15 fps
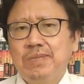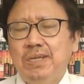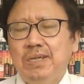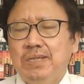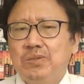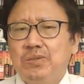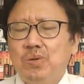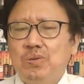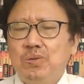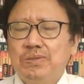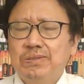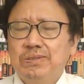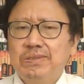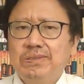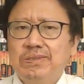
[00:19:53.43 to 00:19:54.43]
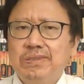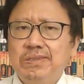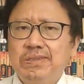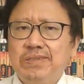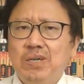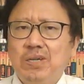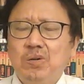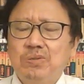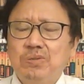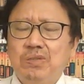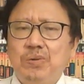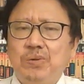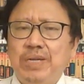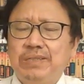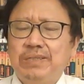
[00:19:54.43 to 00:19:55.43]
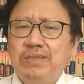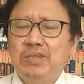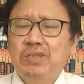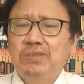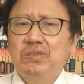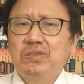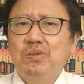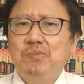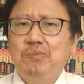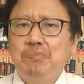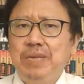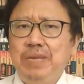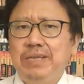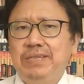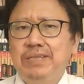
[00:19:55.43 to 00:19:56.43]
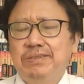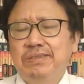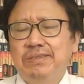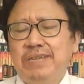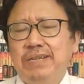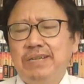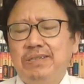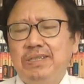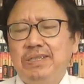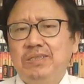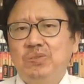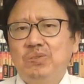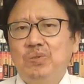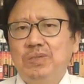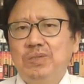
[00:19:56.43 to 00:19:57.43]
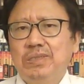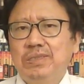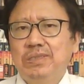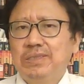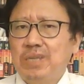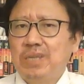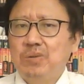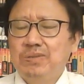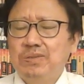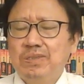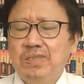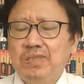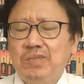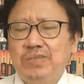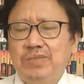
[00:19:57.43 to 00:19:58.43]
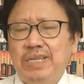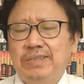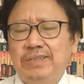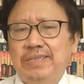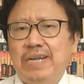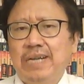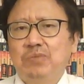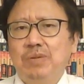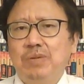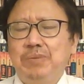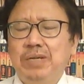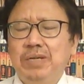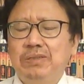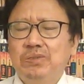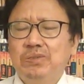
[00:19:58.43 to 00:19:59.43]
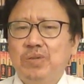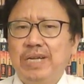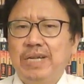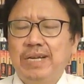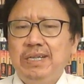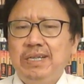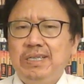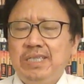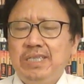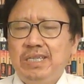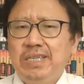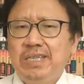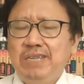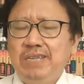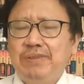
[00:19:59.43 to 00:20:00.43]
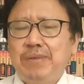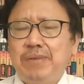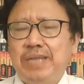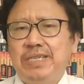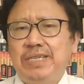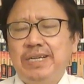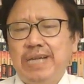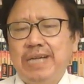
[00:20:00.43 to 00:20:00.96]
中共自知这个孔子学院遭受灭顶之灾，所投资又将打水漂，所以呢，一另一方面还想改